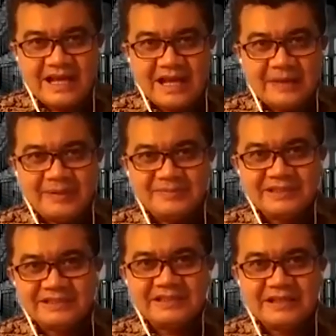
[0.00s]
apa yang bisa
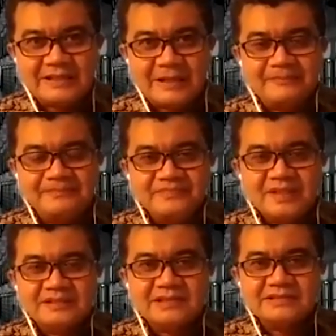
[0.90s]
kita tangkap?
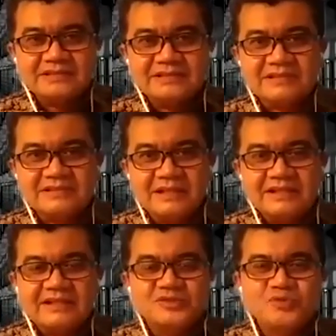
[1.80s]
Ternyata
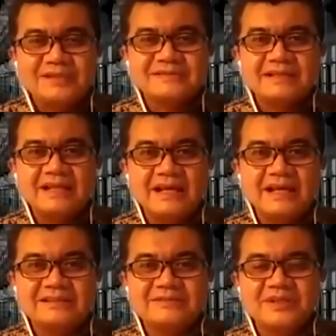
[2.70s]
suasana
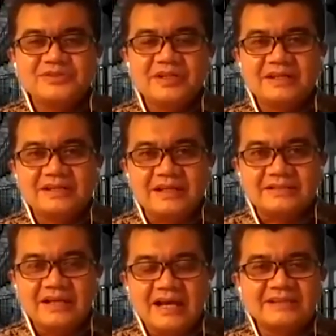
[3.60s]
hati masyarakat
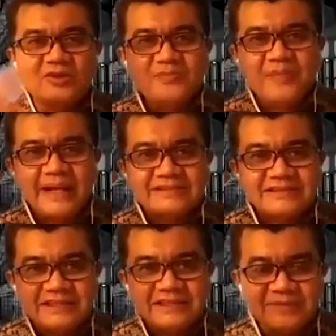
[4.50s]
atau
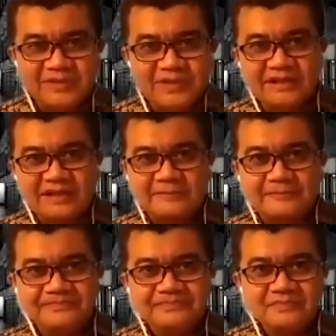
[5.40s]
mindset masyarakat
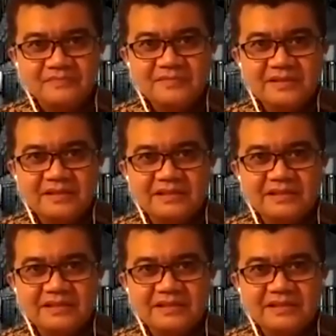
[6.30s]
hmm.